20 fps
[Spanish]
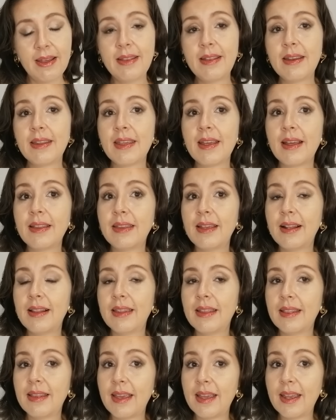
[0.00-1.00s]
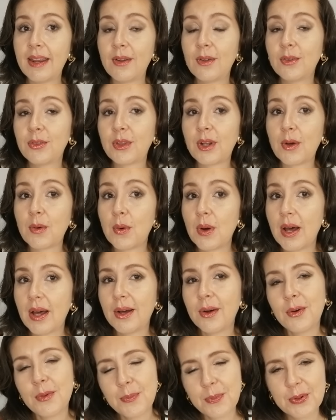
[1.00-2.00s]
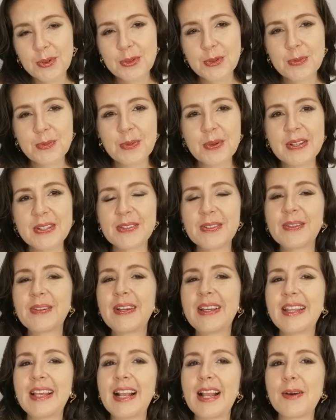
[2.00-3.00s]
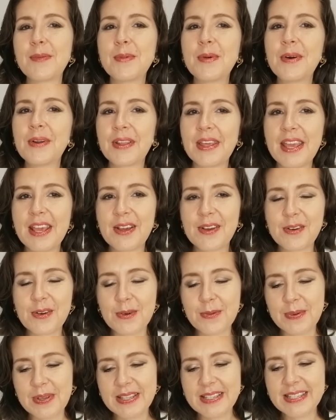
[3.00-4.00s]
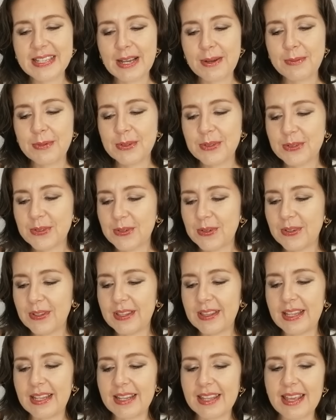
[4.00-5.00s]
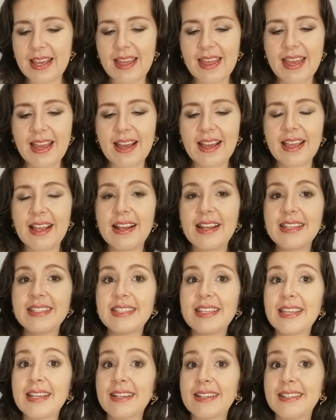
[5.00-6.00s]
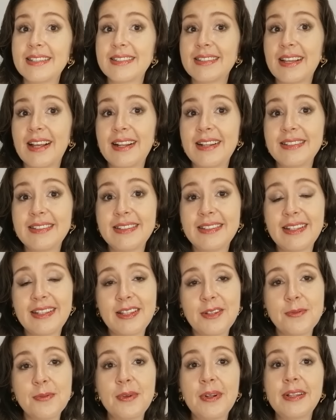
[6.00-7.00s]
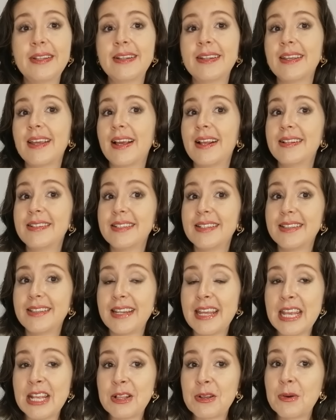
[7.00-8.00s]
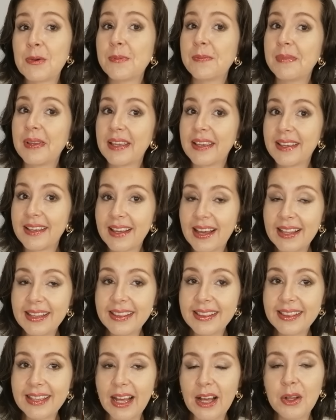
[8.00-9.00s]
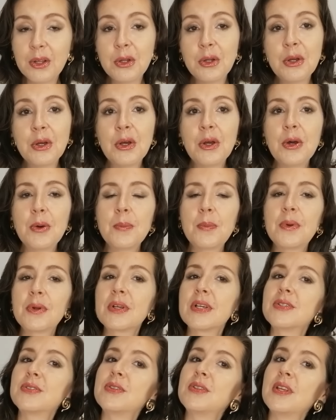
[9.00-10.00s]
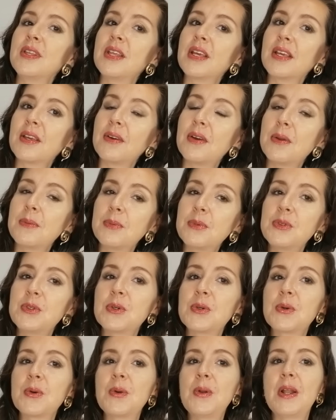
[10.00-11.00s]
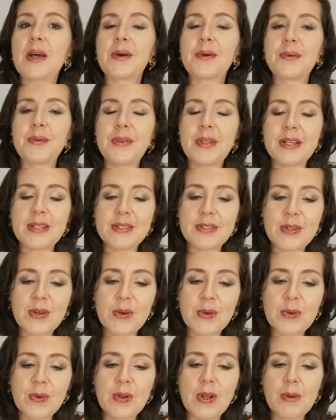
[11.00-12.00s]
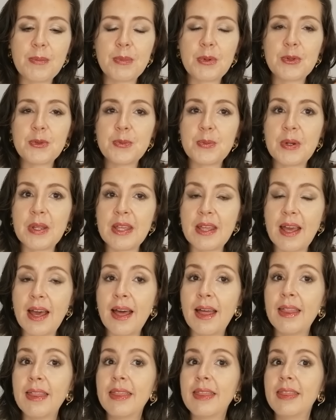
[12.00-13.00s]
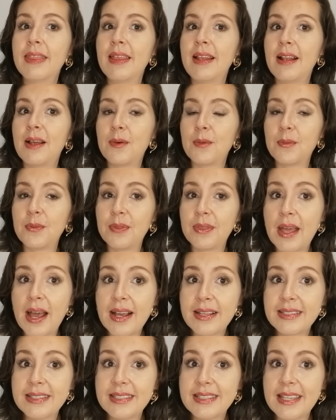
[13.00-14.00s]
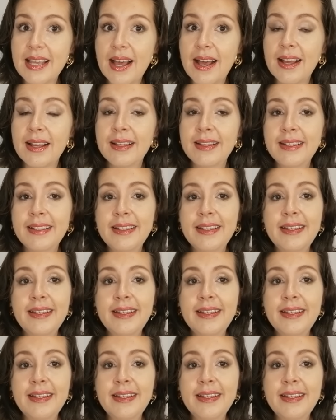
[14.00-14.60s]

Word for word: energía en el dinero, trabajo y por supuesto en el amor. Y comenzamos con energía de ángeles y cristales y tenemos la energía del citrino. Me encanta porque esto tiene que ver mucho con la conexión, con la prosperidad, de la abundancia,